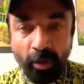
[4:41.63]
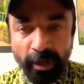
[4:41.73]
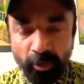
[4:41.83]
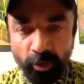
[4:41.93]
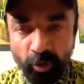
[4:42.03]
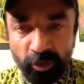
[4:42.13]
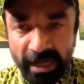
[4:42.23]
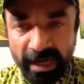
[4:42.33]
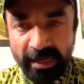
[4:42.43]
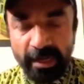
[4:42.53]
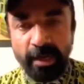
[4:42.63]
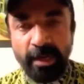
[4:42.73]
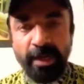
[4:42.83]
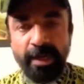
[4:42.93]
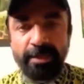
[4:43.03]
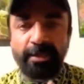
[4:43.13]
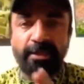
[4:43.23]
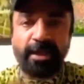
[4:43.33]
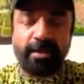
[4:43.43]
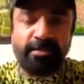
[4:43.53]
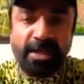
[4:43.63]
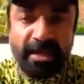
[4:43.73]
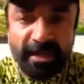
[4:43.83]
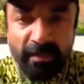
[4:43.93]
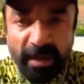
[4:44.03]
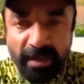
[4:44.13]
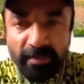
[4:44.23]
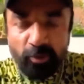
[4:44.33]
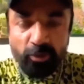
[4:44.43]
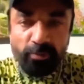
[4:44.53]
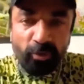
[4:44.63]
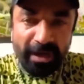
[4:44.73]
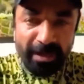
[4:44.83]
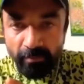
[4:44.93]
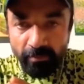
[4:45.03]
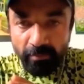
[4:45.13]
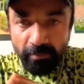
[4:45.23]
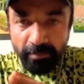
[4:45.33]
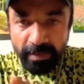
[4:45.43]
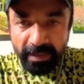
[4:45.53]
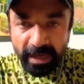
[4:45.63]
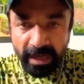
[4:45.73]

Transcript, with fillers: एक वो दूसरा एक ये है जिसने रमज़ान के बारे में कुछ बोला बेटा